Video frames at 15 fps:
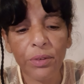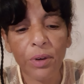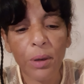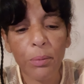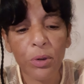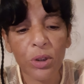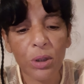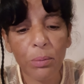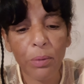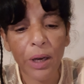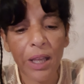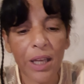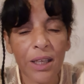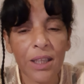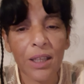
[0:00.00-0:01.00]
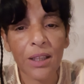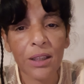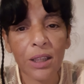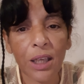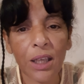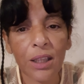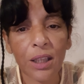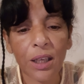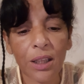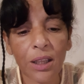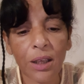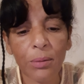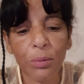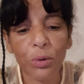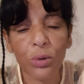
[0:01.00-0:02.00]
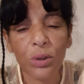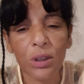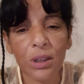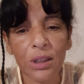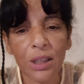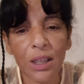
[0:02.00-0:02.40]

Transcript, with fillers: vraiment des moyennes et un très très très bon